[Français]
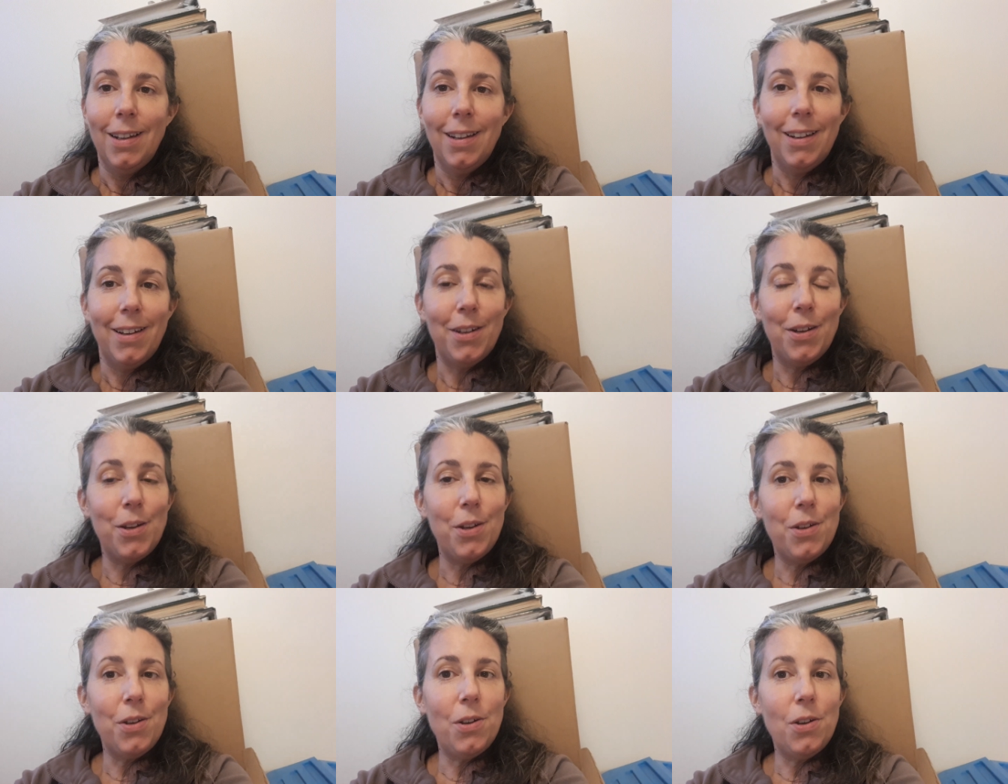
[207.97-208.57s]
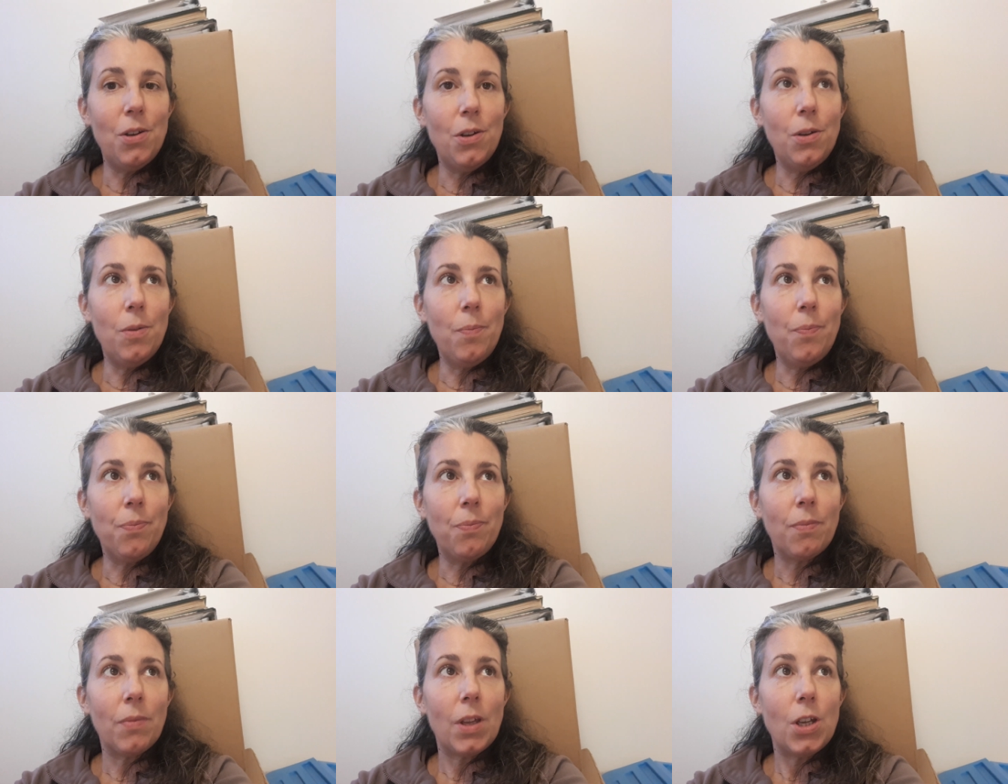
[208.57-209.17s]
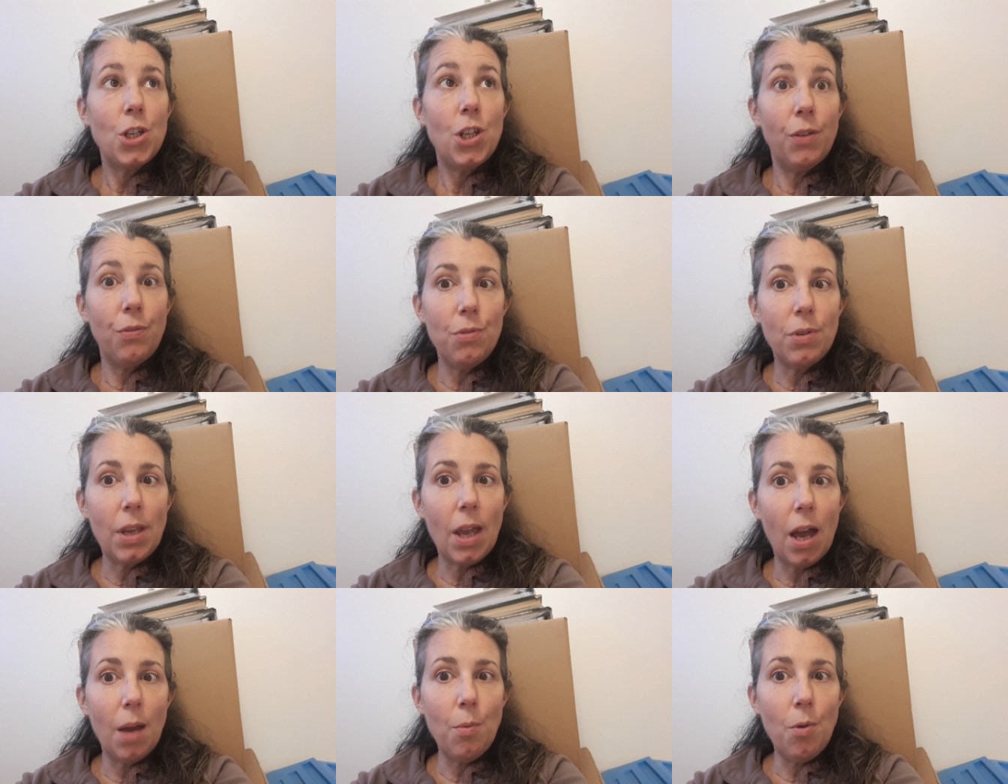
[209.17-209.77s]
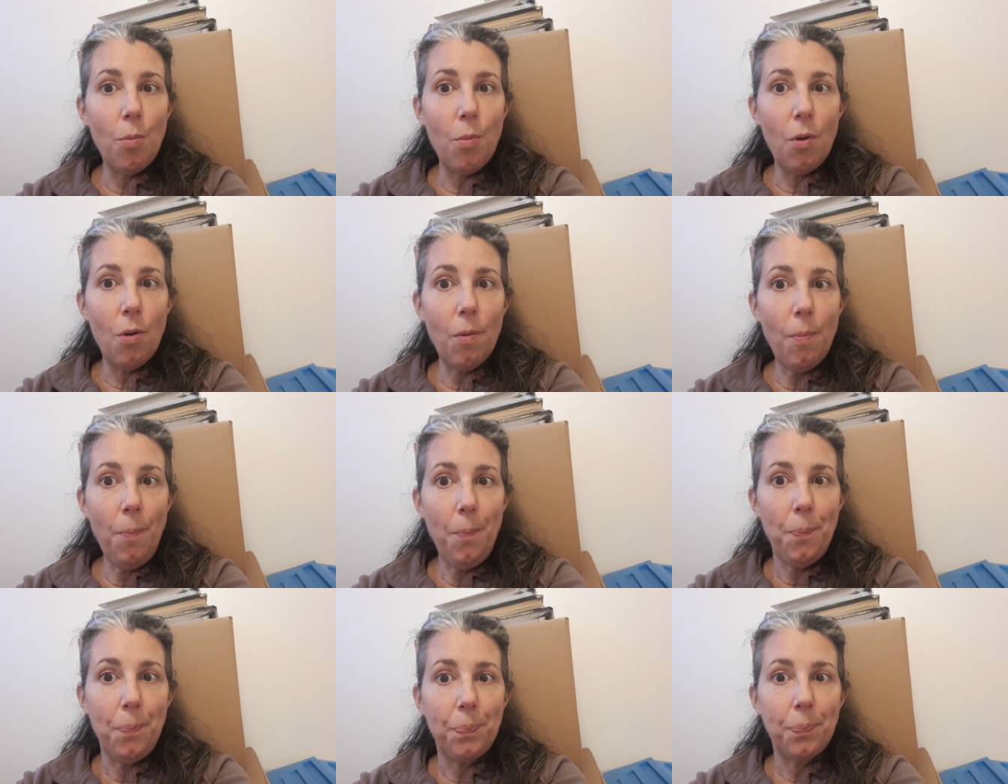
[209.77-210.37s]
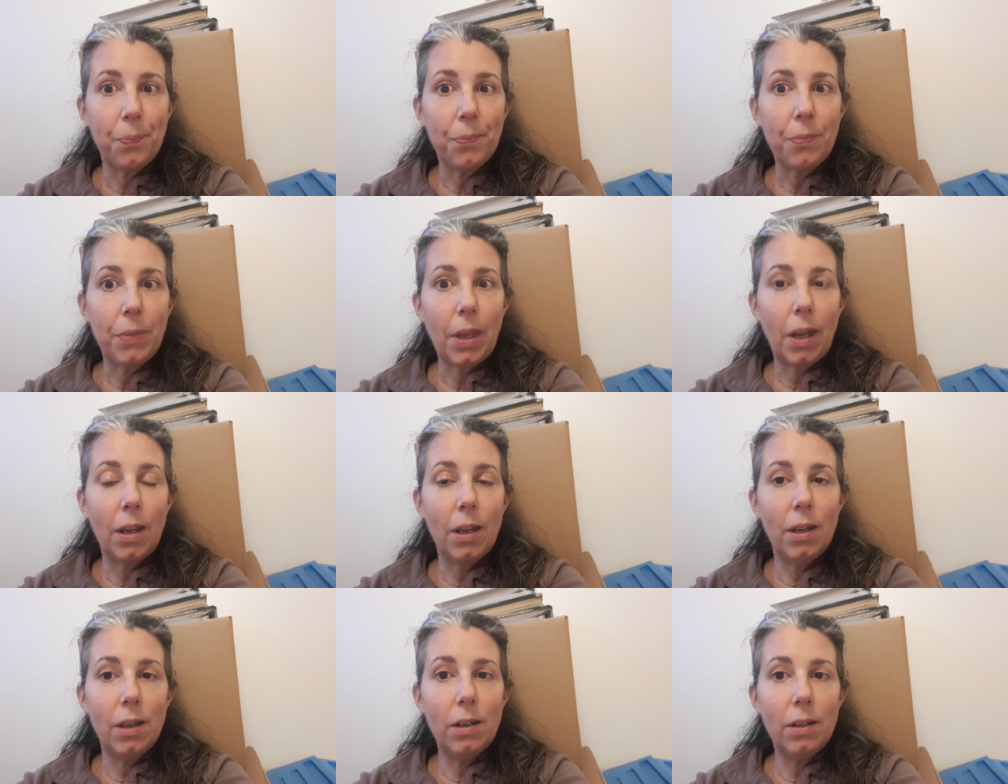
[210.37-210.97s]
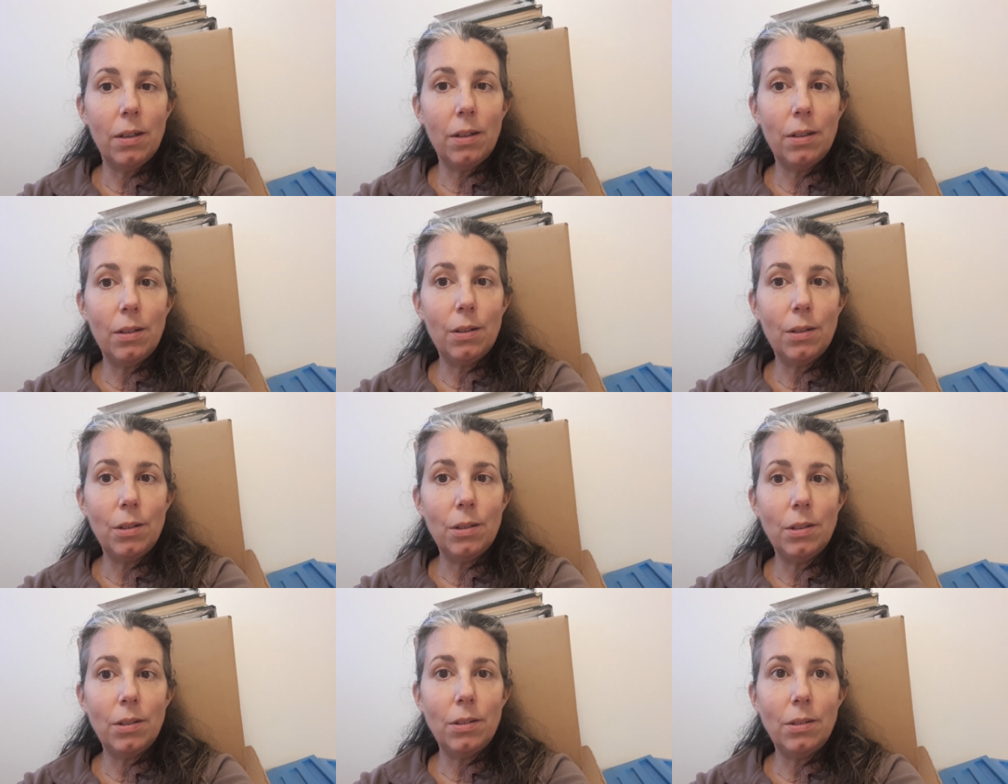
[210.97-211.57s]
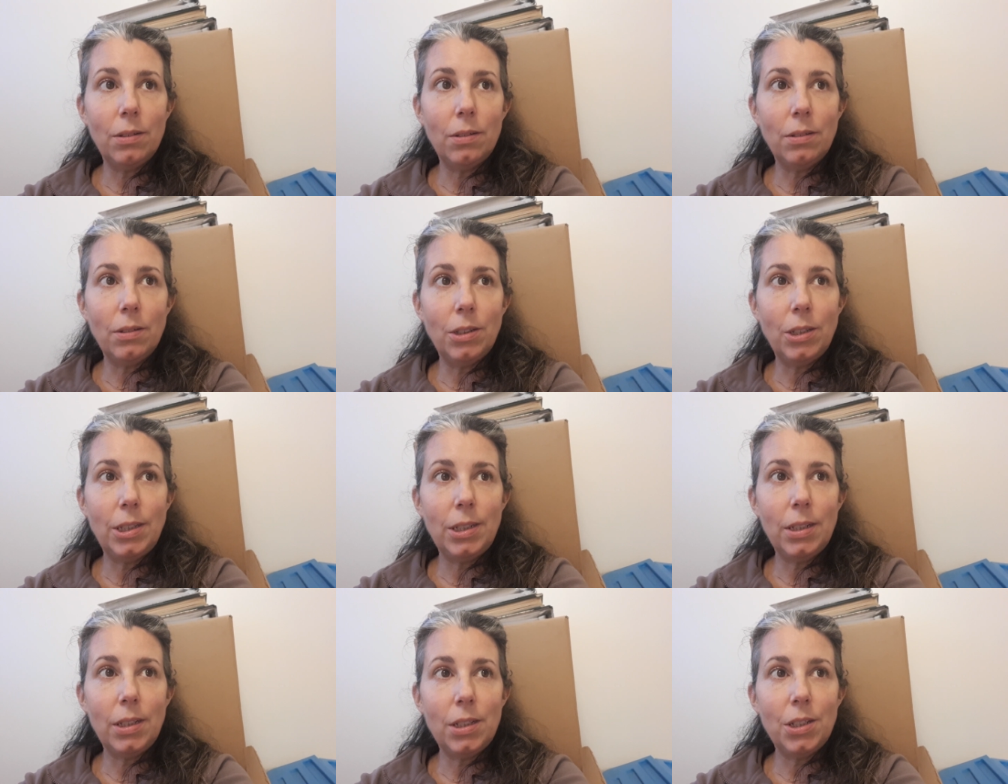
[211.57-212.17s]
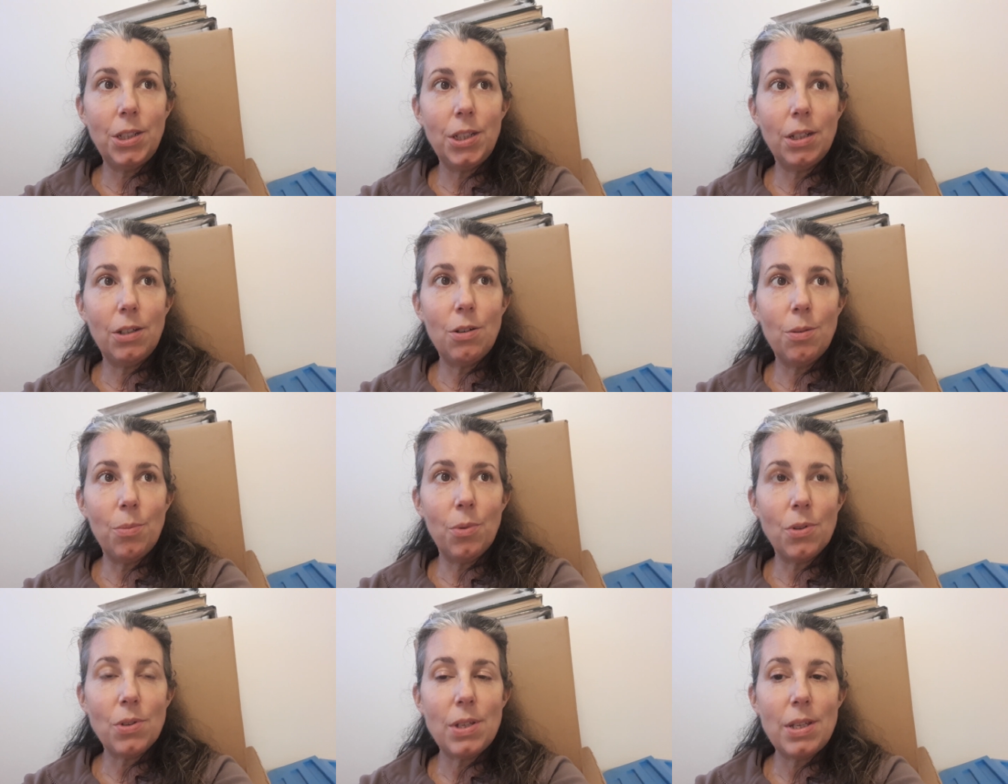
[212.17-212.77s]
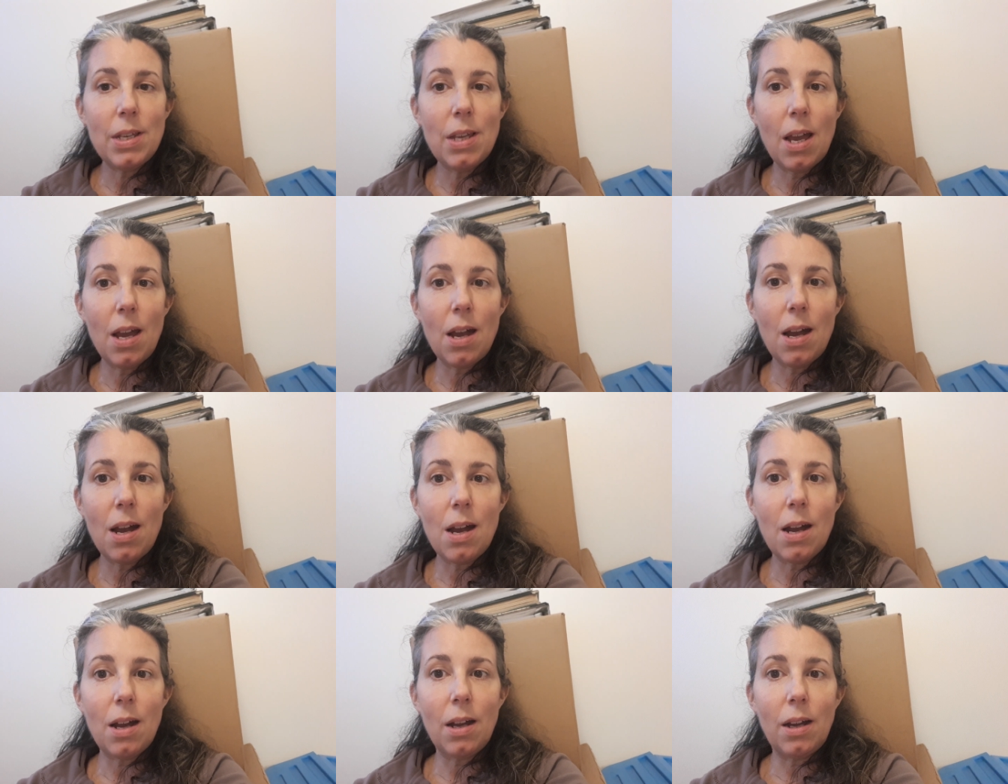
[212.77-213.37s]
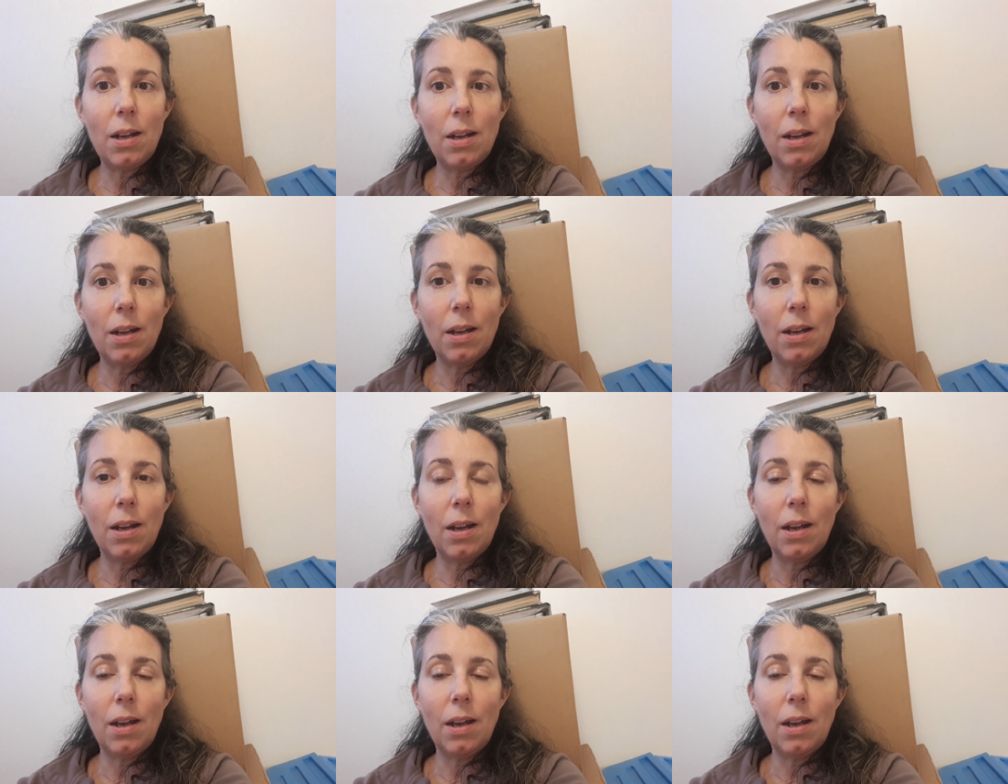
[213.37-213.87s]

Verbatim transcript: j'ai vu qu'à un moment, j'ai commencé à,